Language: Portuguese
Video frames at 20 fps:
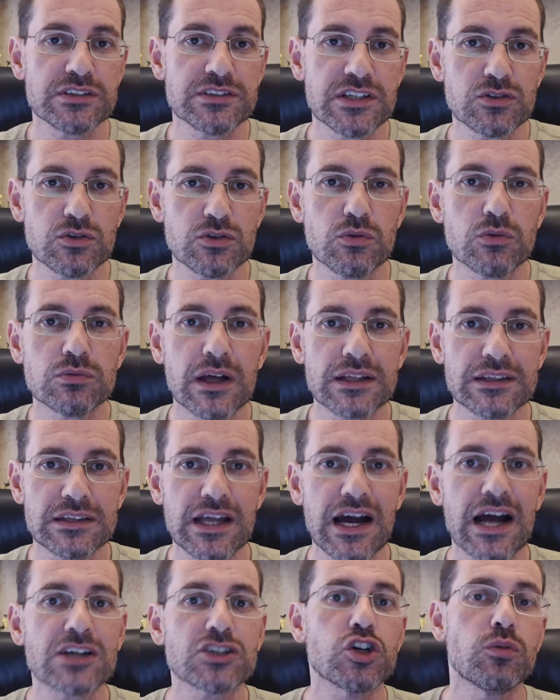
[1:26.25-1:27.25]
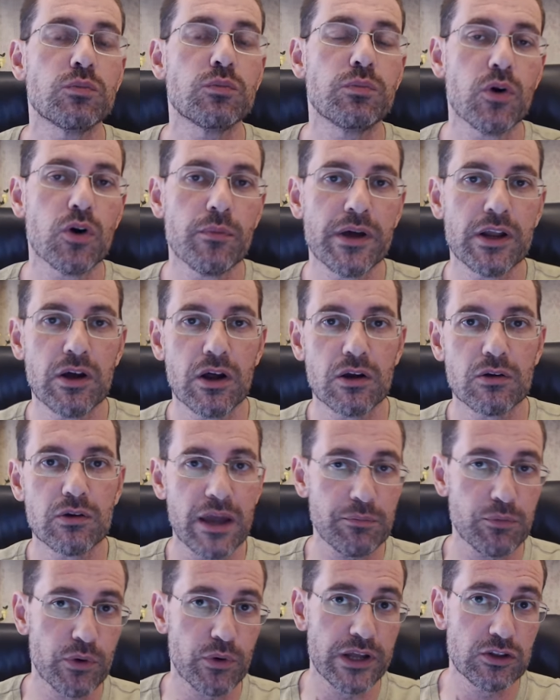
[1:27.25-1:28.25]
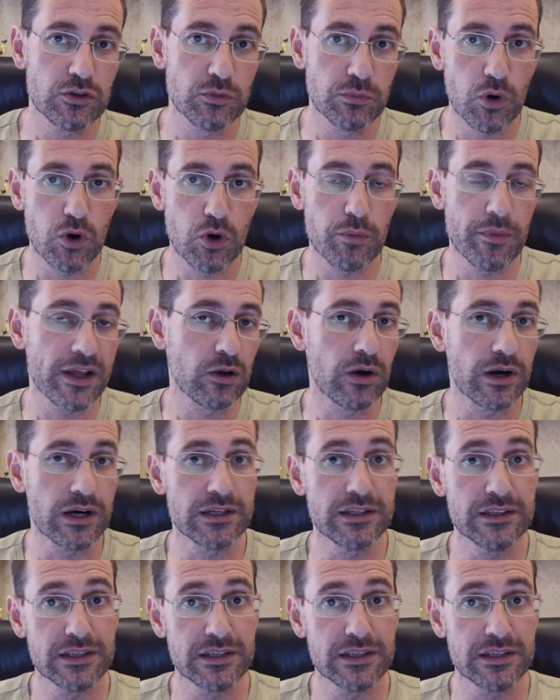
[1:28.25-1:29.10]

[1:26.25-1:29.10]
às vezes, com uma taxa um pouco menor, um cap rate um pouco menor.